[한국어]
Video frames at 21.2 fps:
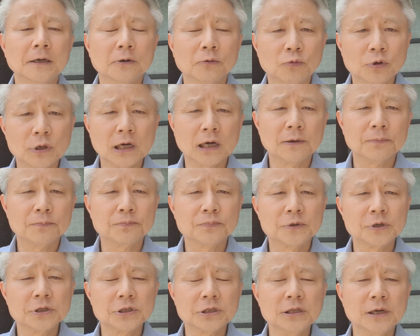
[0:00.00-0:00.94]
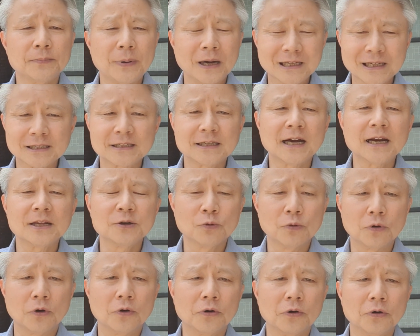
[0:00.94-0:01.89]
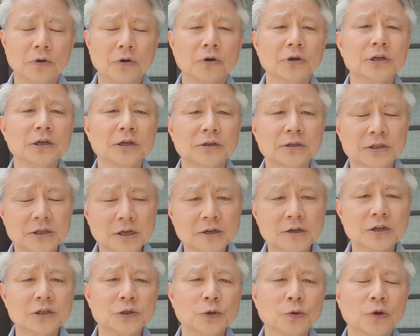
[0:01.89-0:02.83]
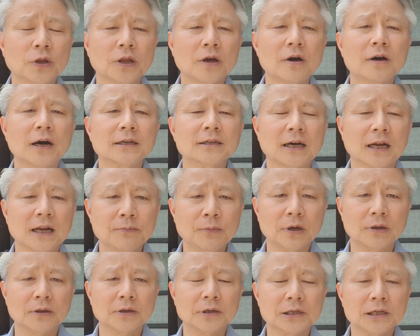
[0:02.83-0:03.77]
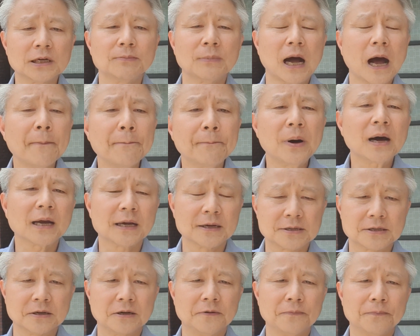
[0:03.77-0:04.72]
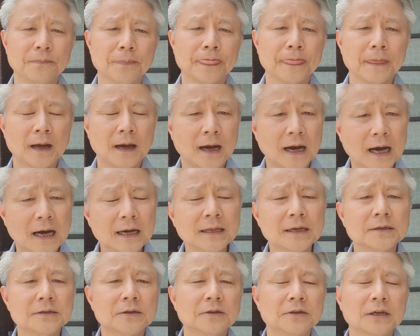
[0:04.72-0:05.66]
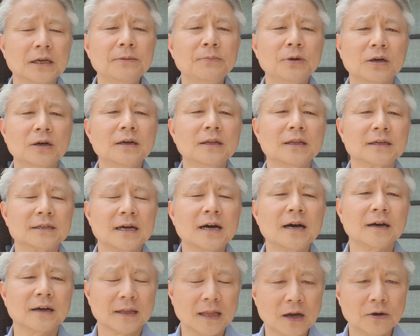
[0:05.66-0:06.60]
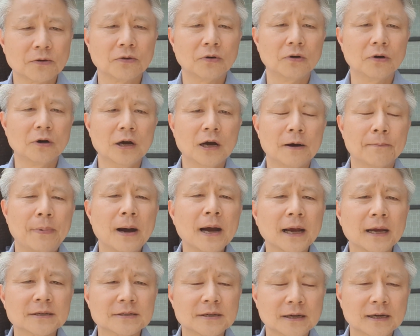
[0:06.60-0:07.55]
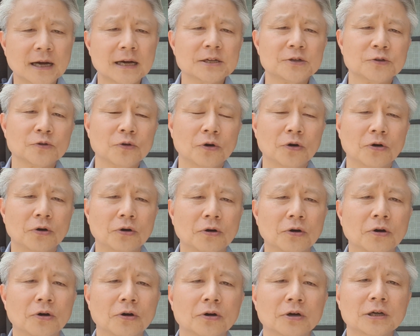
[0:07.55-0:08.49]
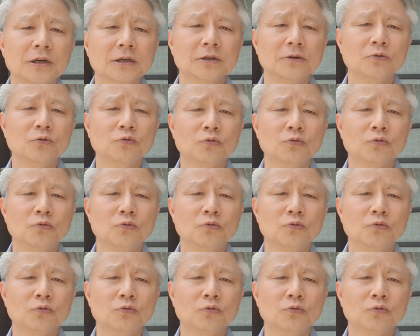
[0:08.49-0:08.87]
우리가 정신을 바짝 차리고 어, 이 적극적으로 대응하지 않으면 지금 안팎에서 안에는 이미 거의 다 장악이 됐고 밖에서까지도 어, 거의